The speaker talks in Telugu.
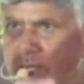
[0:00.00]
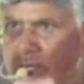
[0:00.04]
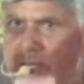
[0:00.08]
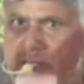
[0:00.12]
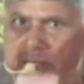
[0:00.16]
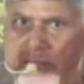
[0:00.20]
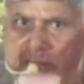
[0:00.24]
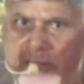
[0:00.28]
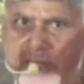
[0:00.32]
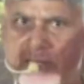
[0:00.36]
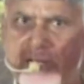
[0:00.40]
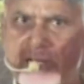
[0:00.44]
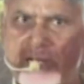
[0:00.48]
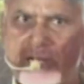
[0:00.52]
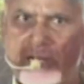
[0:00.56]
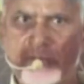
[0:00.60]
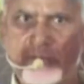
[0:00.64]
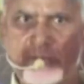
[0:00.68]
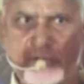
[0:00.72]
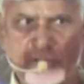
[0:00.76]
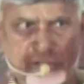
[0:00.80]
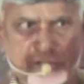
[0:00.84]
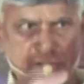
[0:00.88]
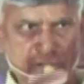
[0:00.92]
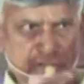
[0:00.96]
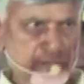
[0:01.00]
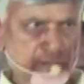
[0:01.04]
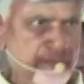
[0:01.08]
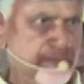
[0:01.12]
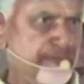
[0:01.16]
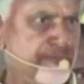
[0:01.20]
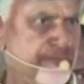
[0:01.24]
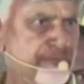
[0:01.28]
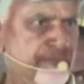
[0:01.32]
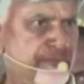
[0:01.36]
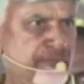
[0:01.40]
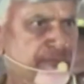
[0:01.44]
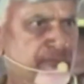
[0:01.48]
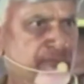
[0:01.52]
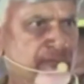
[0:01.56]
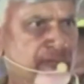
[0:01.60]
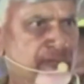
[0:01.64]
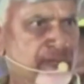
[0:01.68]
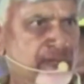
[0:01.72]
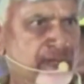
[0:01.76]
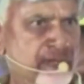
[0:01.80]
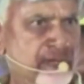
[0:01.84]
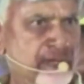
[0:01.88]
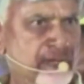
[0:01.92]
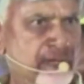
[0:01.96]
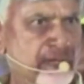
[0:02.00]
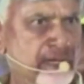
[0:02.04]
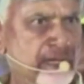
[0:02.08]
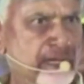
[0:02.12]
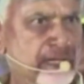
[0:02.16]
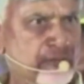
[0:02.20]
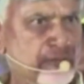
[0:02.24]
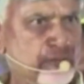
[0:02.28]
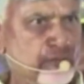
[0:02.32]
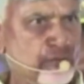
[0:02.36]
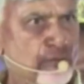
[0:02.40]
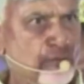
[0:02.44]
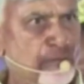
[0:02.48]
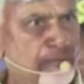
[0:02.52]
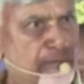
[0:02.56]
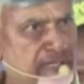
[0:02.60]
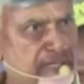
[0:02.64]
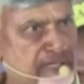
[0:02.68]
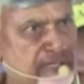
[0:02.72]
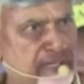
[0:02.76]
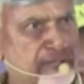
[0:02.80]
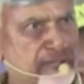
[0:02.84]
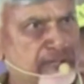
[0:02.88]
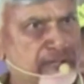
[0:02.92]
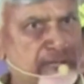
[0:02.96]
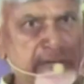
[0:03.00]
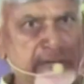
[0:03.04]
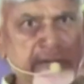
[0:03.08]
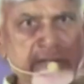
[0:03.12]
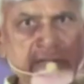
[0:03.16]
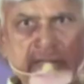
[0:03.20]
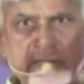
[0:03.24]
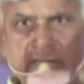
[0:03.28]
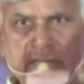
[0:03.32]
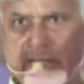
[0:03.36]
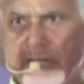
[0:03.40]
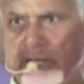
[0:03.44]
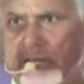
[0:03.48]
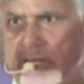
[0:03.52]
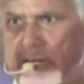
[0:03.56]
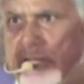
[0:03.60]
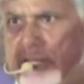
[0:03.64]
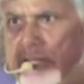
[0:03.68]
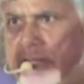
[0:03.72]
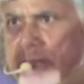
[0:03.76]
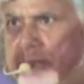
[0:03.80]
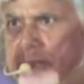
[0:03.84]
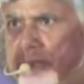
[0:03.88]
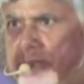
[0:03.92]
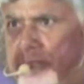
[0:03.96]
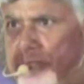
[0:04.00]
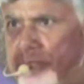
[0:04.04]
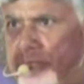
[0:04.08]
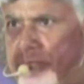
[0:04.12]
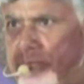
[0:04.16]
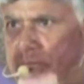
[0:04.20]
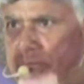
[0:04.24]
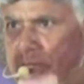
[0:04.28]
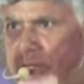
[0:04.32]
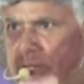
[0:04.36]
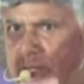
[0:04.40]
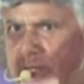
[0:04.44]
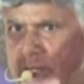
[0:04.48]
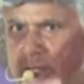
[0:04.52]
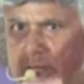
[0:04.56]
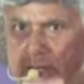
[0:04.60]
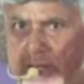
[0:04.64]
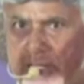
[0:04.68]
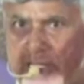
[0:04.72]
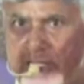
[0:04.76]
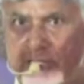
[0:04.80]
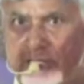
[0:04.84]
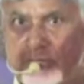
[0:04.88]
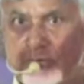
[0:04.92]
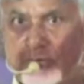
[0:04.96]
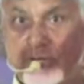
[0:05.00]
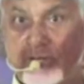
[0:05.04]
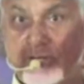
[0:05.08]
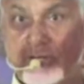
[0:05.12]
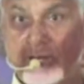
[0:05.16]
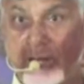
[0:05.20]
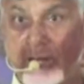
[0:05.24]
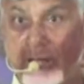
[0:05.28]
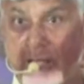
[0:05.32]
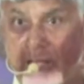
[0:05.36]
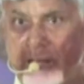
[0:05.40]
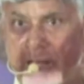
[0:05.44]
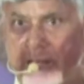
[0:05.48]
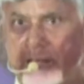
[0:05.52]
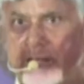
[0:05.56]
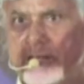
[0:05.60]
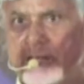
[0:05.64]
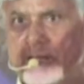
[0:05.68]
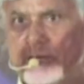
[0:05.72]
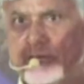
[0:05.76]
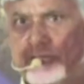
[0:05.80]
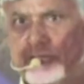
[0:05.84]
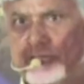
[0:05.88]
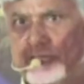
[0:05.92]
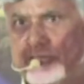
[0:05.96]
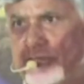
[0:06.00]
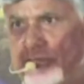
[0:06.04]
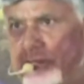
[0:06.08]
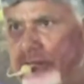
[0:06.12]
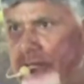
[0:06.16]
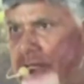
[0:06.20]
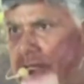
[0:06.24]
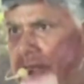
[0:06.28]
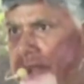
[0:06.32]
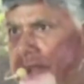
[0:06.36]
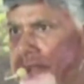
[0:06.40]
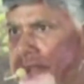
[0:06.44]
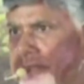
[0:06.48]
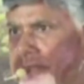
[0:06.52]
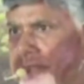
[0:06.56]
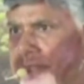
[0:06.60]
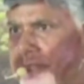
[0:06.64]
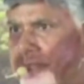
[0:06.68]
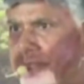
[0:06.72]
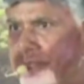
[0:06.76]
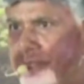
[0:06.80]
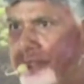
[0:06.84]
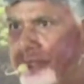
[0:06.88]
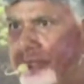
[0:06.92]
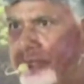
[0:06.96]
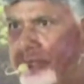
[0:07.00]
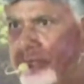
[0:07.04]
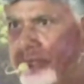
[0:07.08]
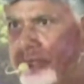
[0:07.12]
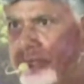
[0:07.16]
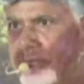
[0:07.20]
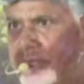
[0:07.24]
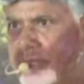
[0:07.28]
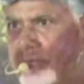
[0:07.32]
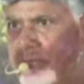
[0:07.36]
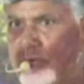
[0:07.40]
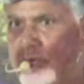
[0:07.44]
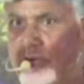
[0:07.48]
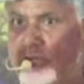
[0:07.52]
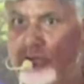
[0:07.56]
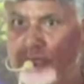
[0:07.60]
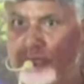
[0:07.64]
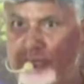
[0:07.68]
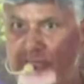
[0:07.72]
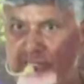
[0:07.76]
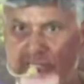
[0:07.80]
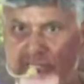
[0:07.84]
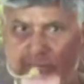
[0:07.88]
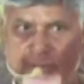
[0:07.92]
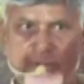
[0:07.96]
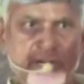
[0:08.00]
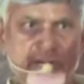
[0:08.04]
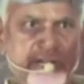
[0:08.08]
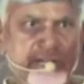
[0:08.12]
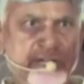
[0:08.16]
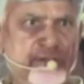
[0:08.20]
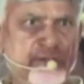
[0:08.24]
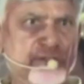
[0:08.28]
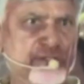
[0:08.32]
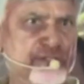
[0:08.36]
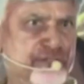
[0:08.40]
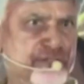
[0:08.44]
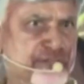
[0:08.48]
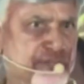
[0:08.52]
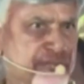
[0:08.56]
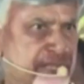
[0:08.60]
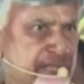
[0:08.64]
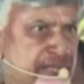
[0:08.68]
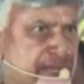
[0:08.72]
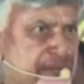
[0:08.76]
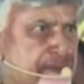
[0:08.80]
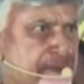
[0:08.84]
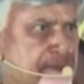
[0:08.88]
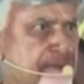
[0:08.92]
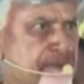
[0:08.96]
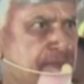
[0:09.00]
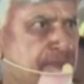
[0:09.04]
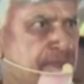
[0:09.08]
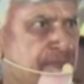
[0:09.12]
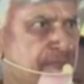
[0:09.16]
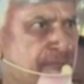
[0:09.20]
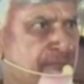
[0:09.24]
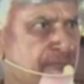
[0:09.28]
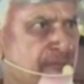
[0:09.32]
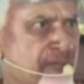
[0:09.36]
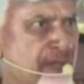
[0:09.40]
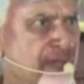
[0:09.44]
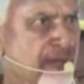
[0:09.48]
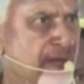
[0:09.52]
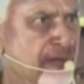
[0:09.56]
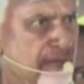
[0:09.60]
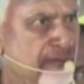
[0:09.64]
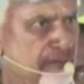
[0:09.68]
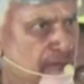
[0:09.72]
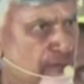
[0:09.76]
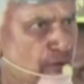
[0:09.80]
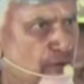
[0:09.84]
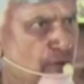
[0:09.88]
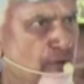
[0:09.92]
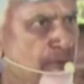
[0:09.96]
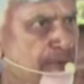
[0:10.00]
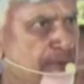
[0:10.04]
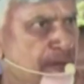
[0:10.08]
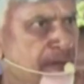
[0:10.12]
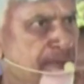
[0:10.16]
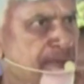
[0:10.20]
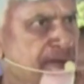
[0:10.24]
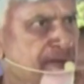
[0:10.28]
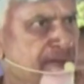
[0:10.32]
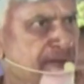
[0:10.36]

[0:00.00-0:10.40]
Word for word: రాజధాని మొత్తం ఈ తుమ్మ చెట్లన్నీ తీయండి కనీసం ఒక క్లారిటీ వస్తుంది ఒక విజిబిలిటీ వస్తుంది అంత లోపల